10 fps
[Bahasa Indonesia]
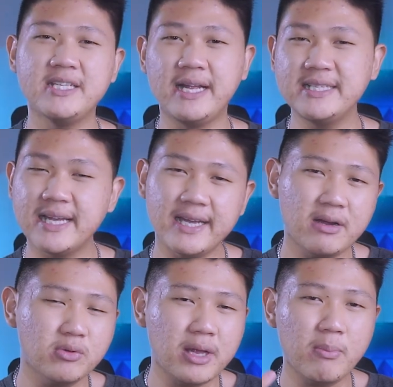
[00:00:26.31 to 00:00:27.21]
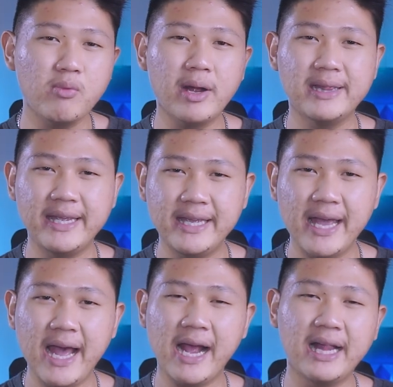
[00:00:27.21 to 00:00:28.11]
Jadi saya udah buat
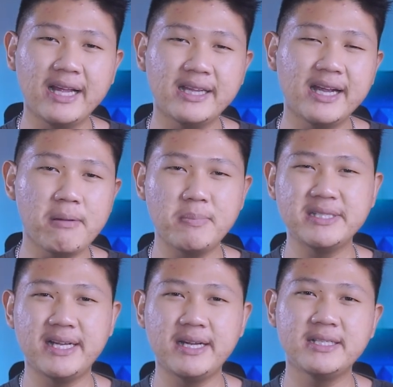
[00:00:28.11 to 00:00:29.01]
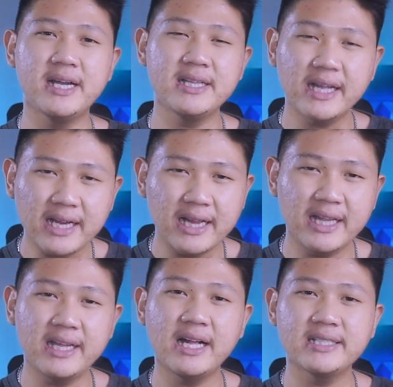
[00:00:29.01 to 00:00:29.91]
linknya, kalian tinggal pencet aja dan
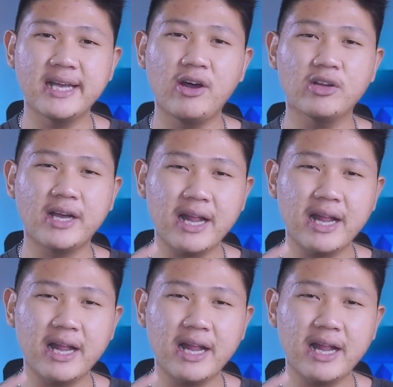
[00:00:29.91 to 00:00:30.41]
kalian tinggal check out.